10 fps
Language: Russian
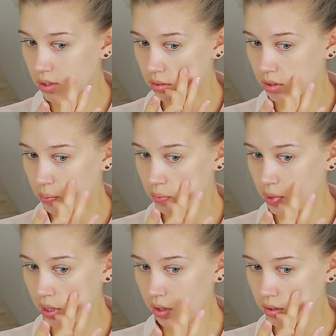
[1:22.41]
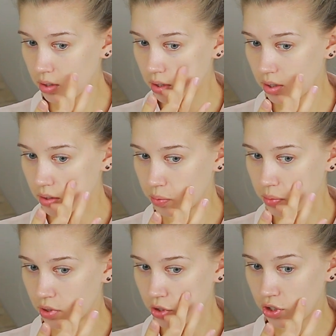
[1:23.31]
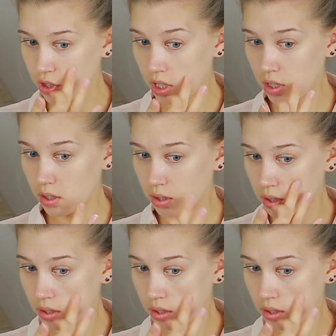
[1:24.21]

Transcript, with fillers: Это пятна от прыщей.